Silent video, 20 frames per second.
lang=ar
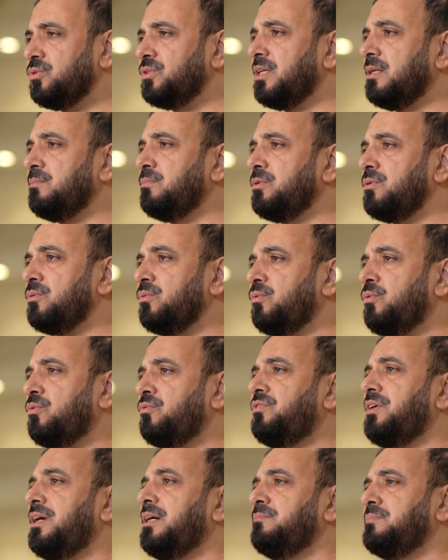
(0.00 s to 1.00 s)
وصبر
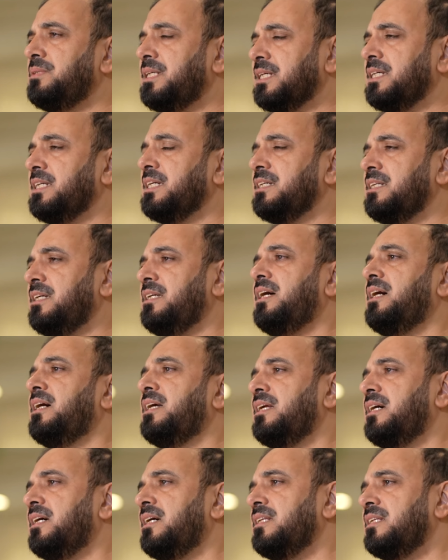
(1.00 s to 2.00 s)
وفهم دقيق
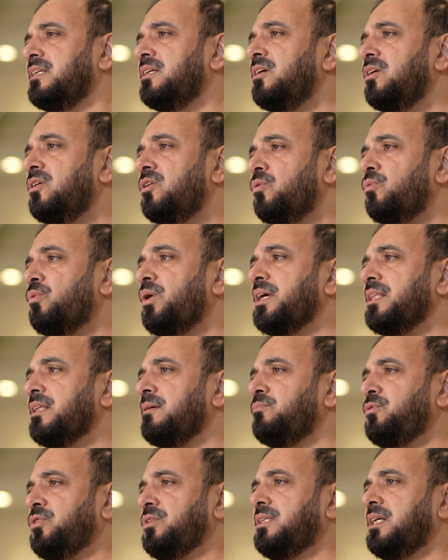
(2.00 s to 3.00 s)
للحالة هذه وأيضا
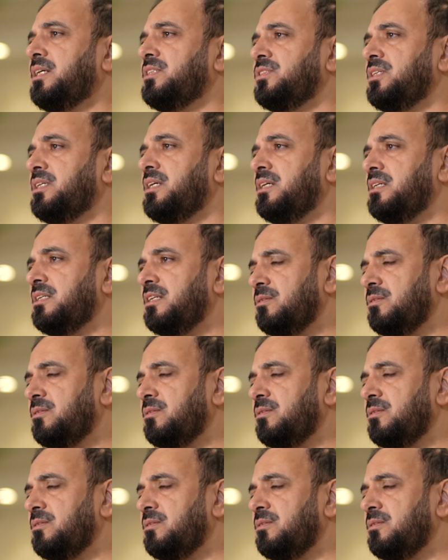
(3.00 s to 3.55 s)
محتاجة